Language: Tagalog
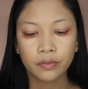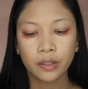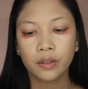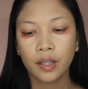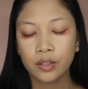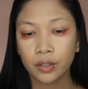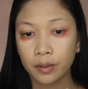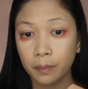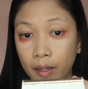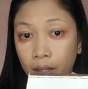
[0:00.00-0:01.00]
foundation
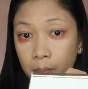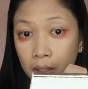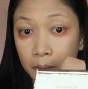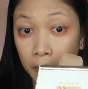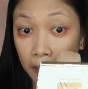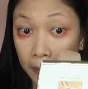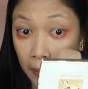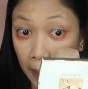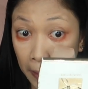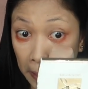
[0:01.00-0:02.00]
para i-blend ko na
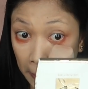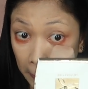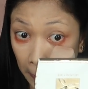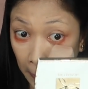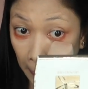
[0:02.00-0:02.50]
tong area na to.